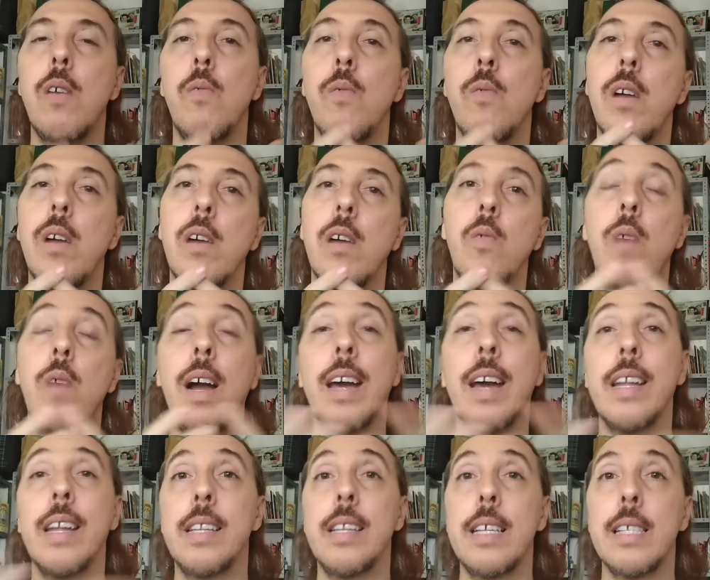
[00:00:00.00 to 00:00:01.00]
uma, um
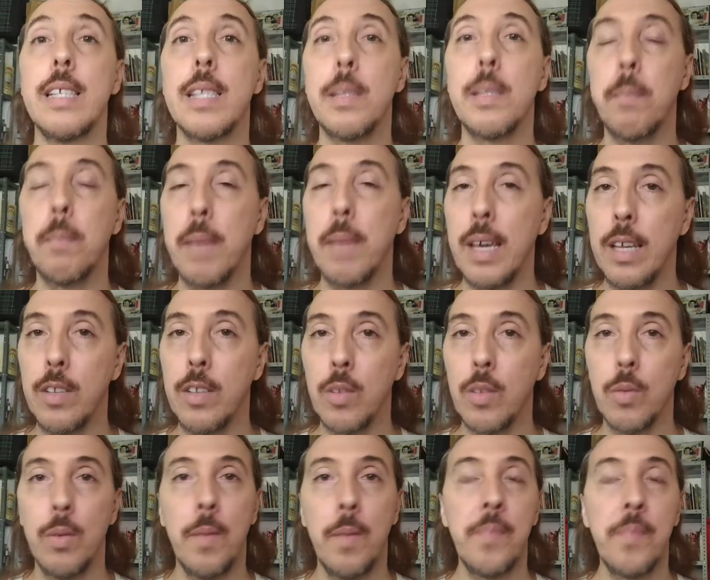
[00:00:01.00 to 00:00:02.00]

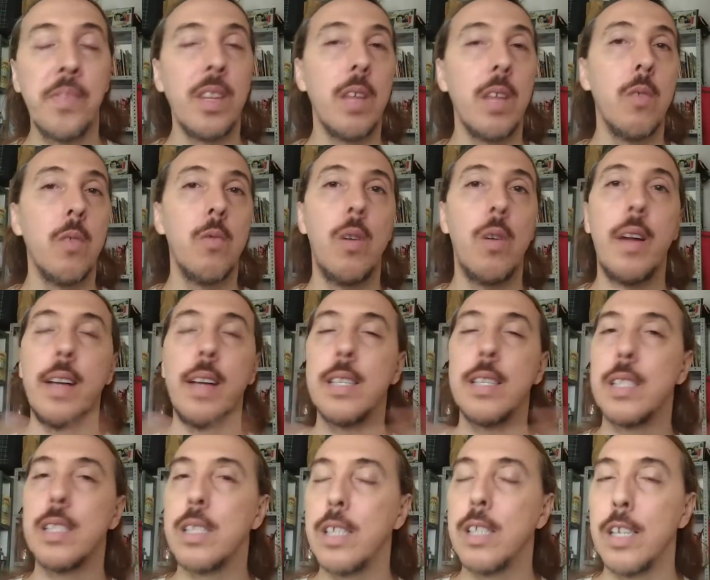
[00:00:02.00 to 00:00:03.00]
agradecimento, uma
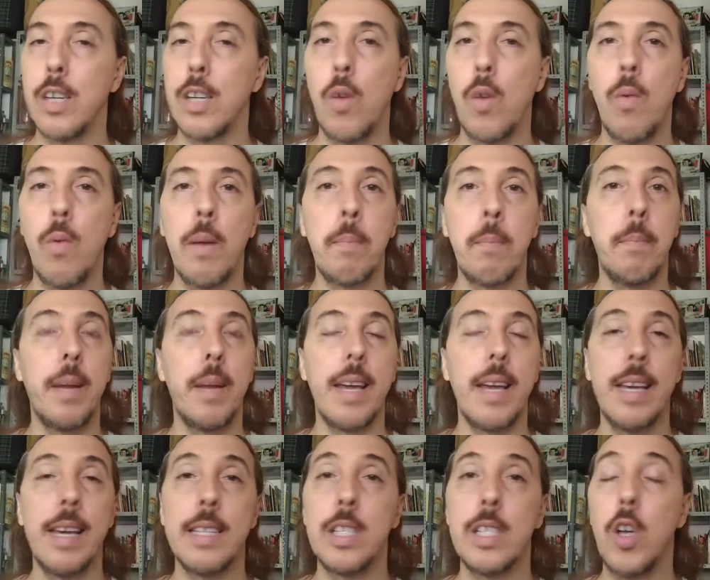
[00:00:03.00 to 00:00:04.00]
oração, uma
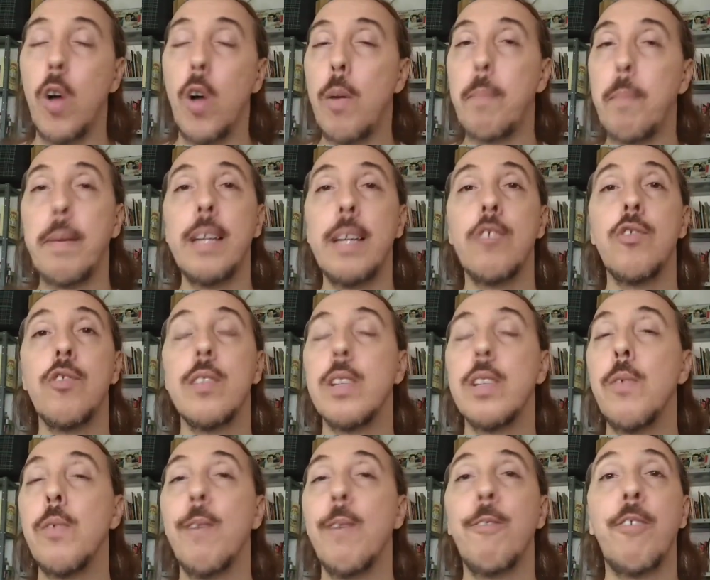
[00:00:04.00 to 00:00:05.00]
prece, ou apenas dizer
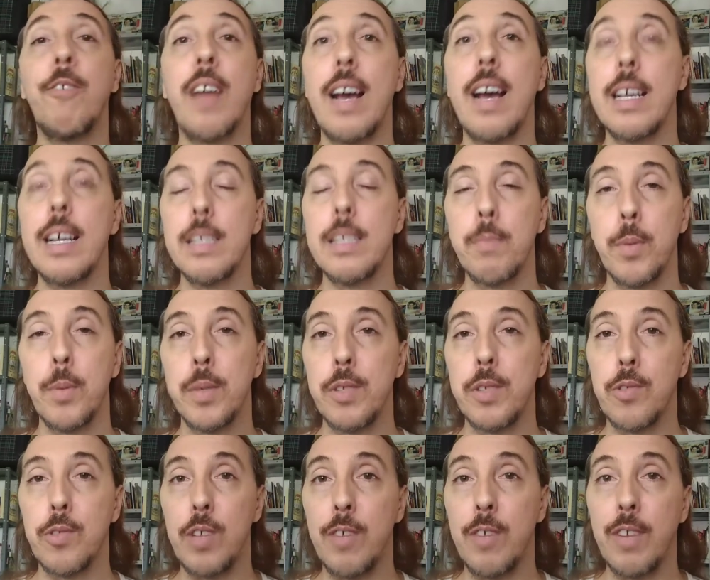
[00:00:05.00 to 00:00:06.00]
uma frase
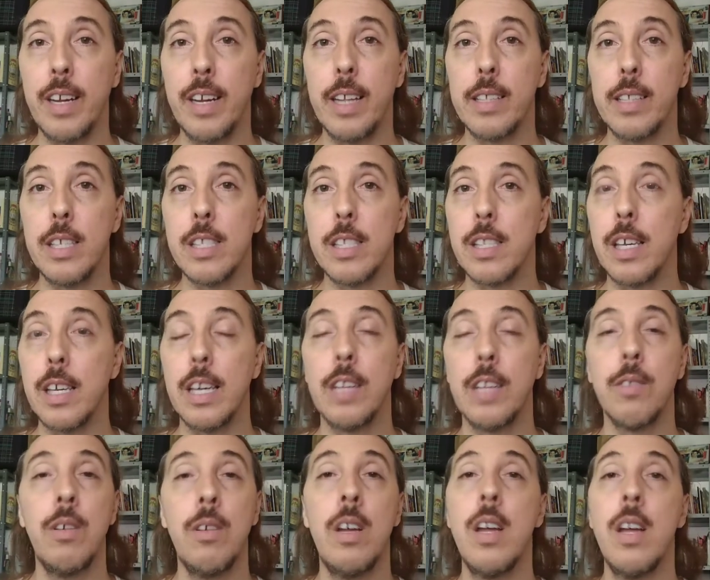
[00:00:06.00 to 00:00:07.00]
positiva
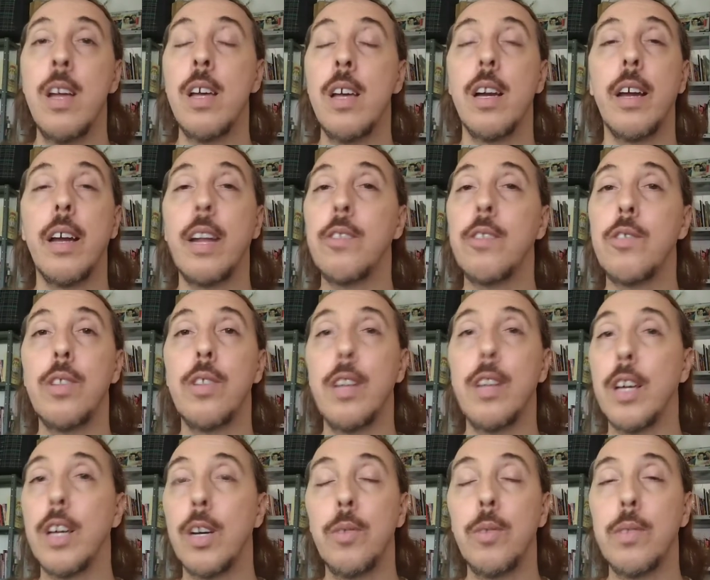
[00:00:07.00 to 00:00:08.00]
agradecendo.
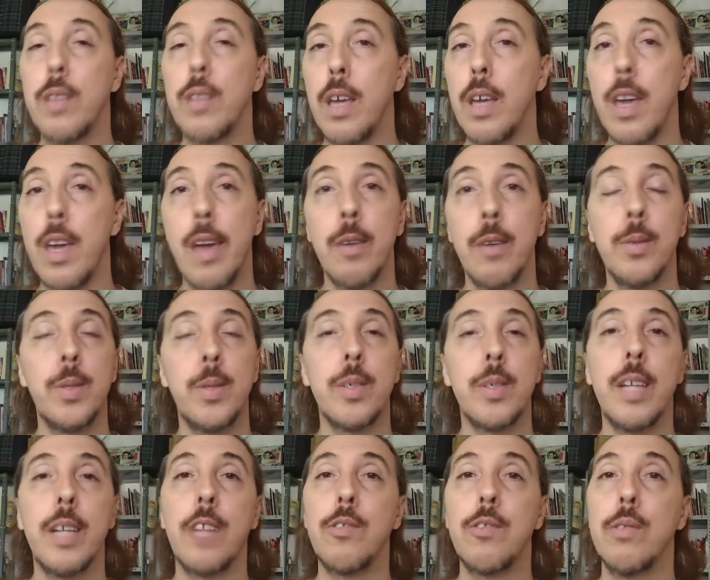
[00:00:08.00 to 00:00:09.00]
Gratidão, Deus,
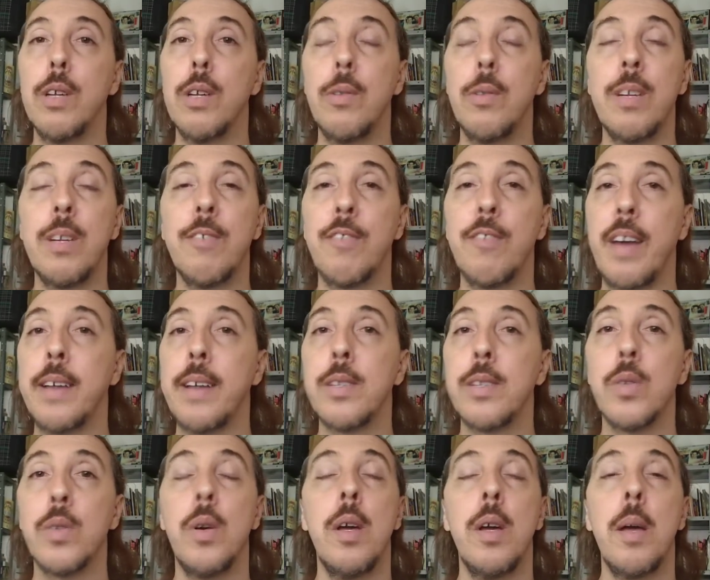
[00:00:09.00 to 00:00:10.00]
gratidão,
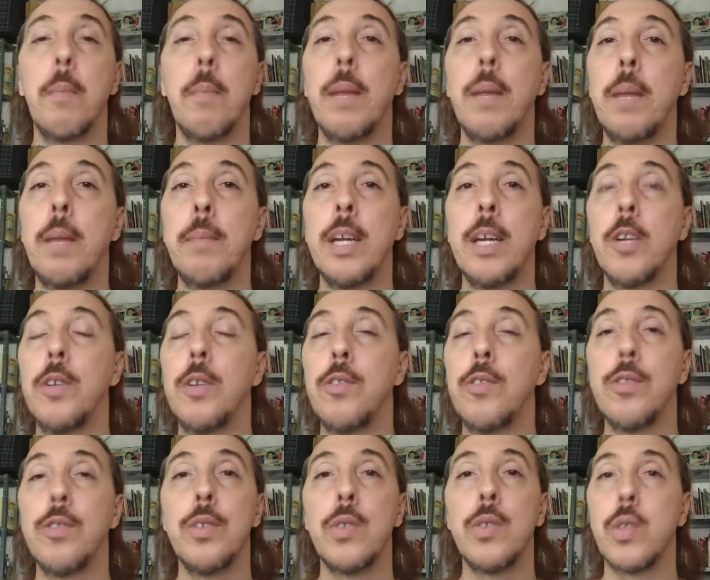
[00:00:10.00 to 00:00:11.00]
universo, pela minha
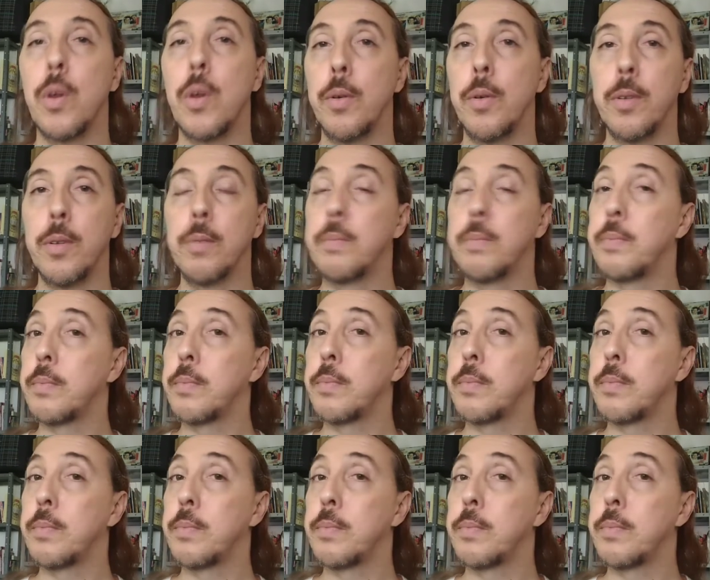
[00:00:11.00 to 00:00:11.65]
noite de sono